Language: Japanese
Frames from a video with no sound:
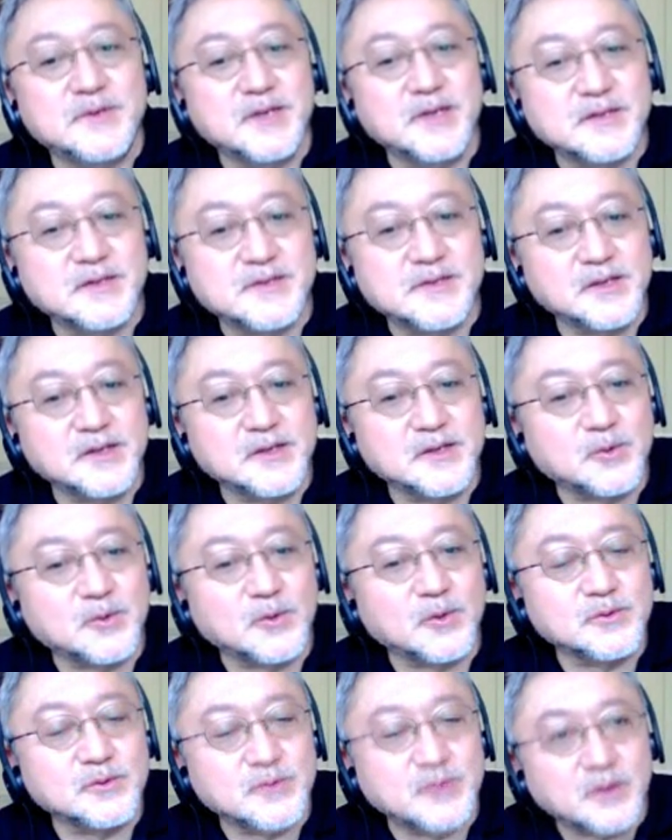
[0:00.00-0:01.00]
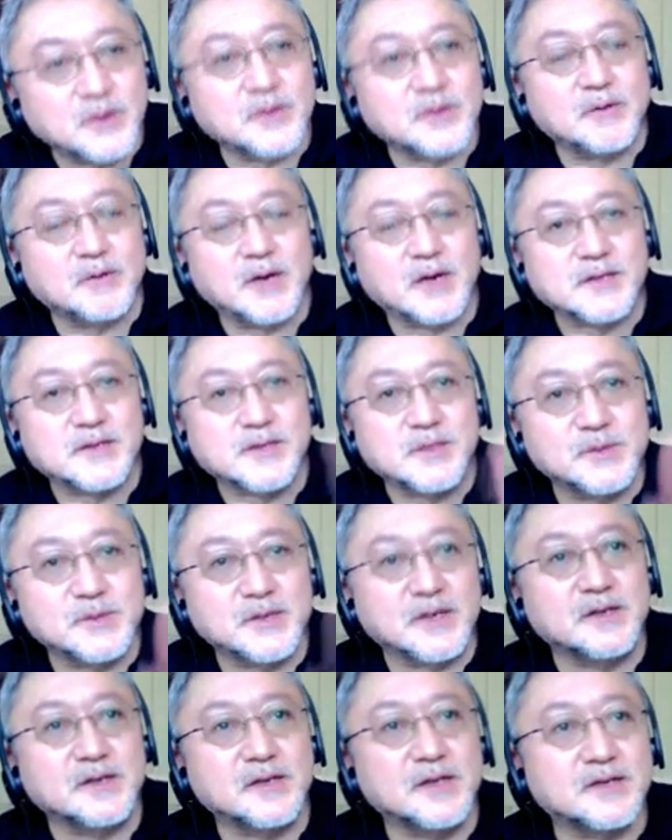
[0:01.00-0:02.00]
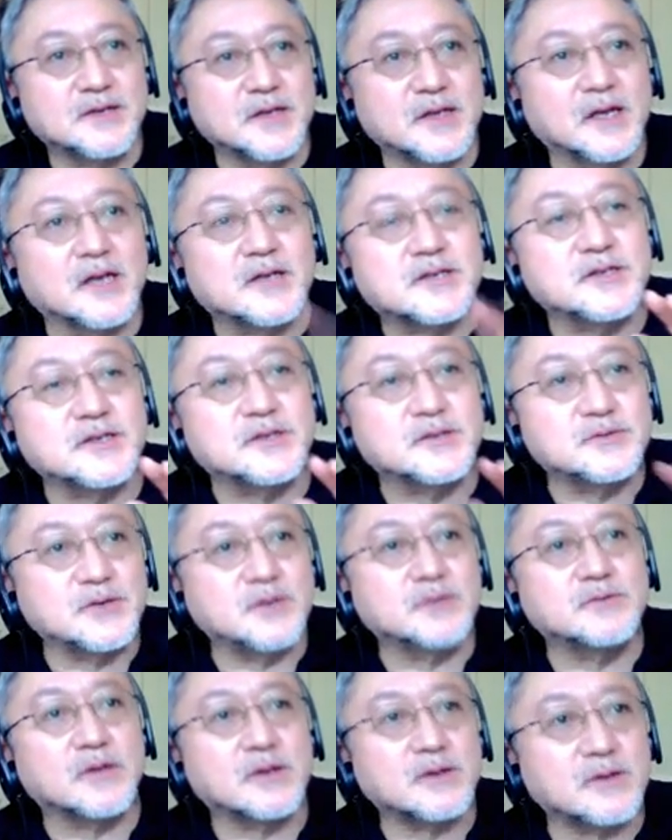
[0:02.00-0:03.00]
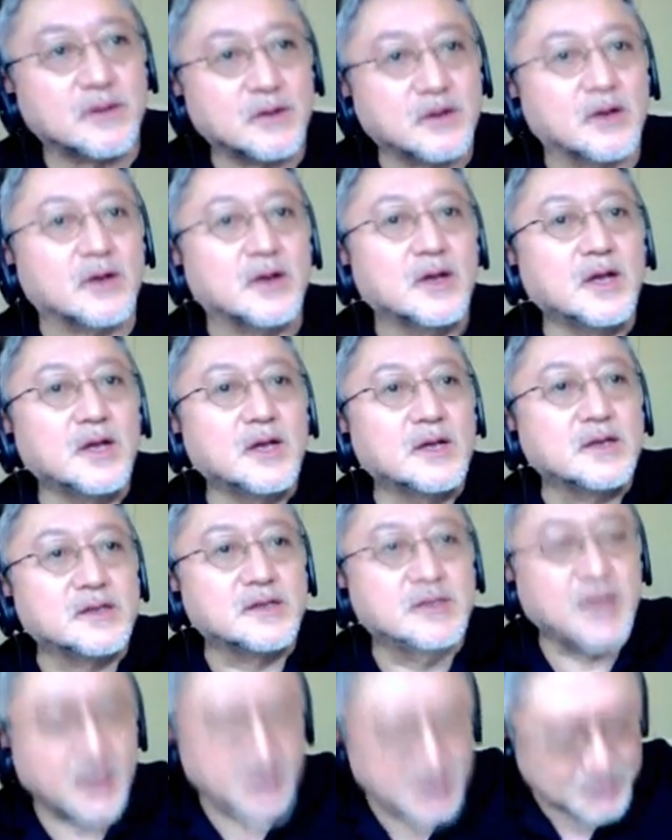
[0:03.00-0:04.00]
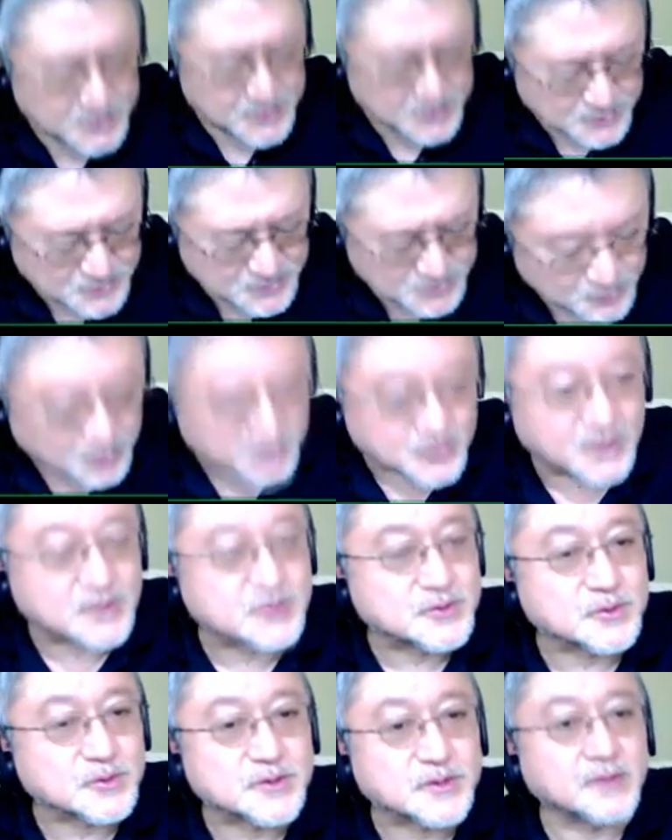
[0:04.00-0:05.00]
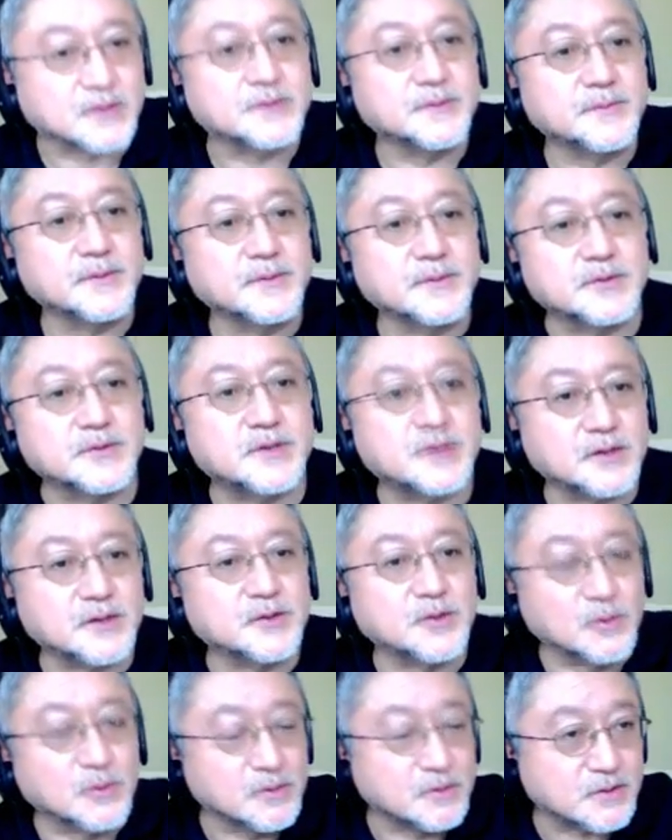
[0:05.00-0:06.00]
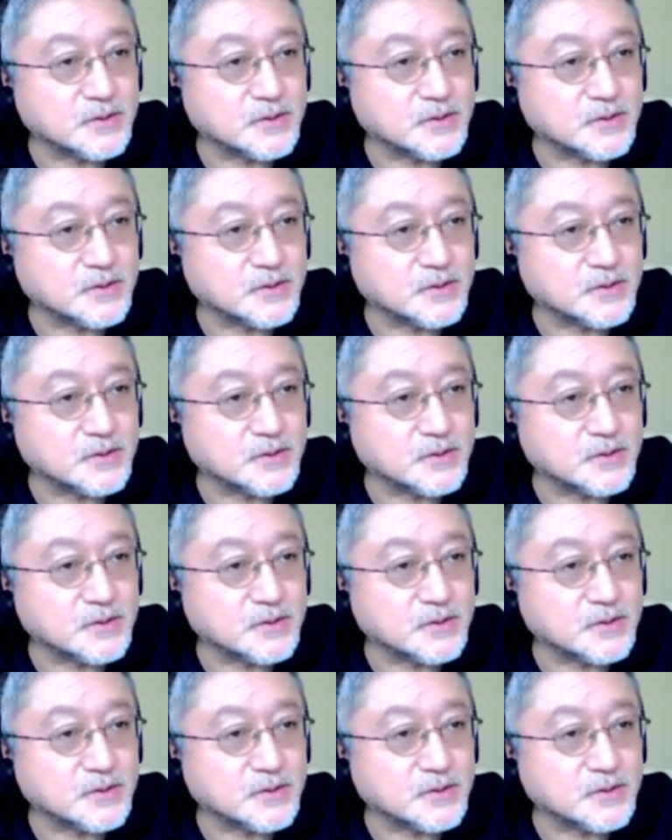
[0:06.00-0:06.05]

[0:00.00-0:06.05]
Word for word: 冷静にこういうね、赤ちゃんみたいに冷静に話聞いてくれるんだったら、誰人にもこの話をしたい。そして、ど